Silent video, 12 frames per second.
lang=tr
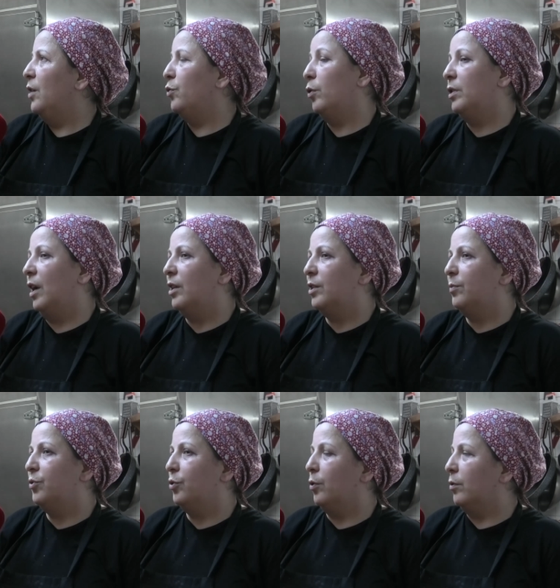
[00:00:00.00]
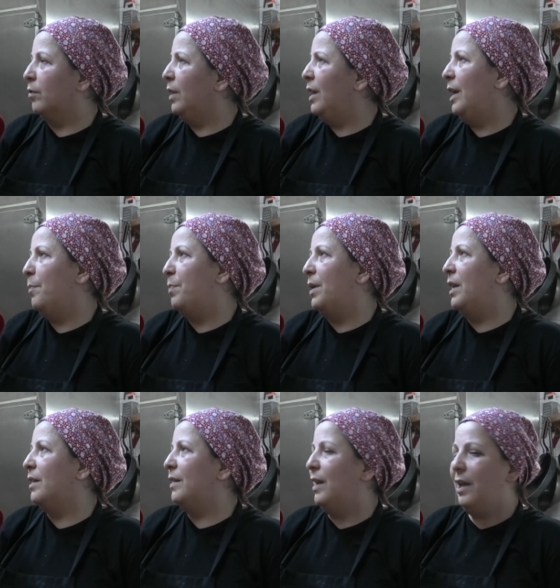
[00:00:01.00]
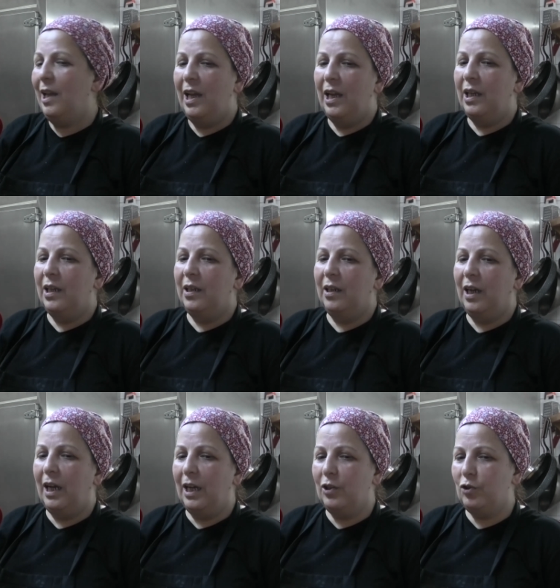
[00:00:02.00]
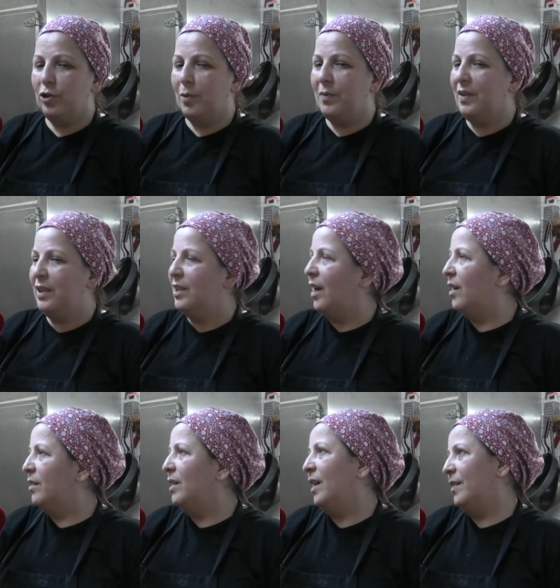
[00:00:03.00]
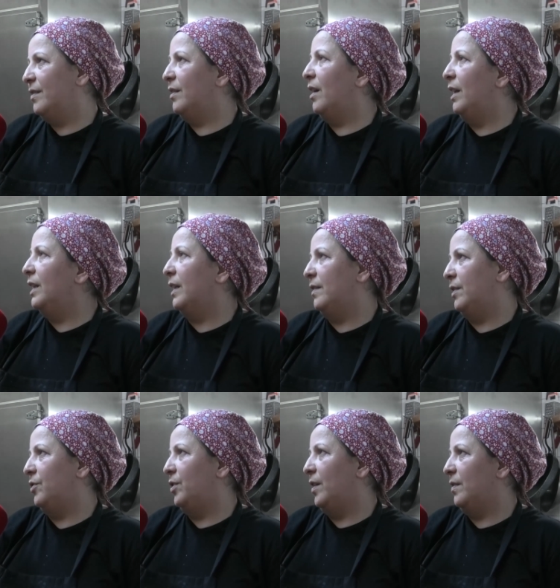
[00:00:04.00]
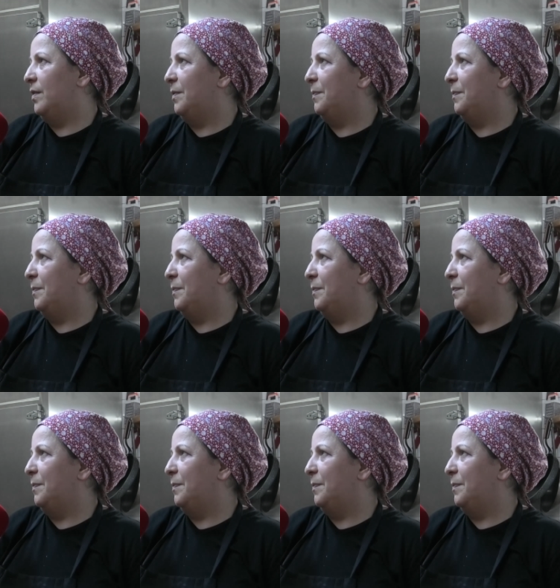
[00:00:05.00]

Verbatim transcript: çok yardımcı oldular. Hep birlikte e, aşuremizi yarına hazır hale getireceğiz.